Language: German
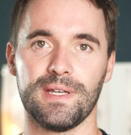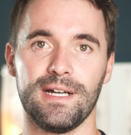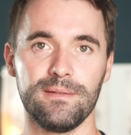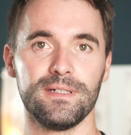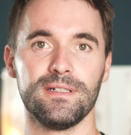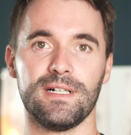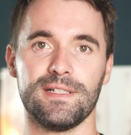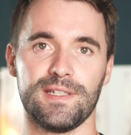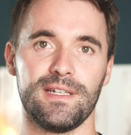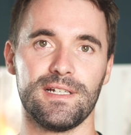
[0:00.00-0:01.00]
aber
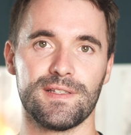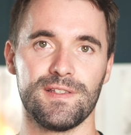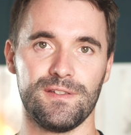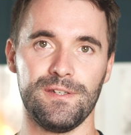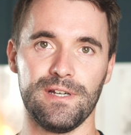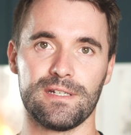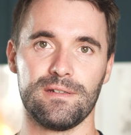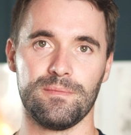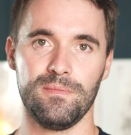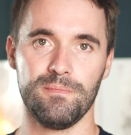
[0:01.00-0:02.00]
als allererstes sind die
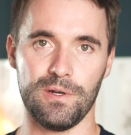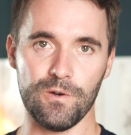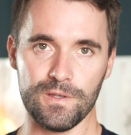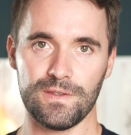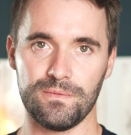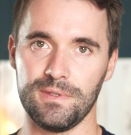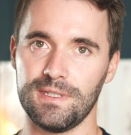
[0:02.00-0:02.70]
Daten bei euch,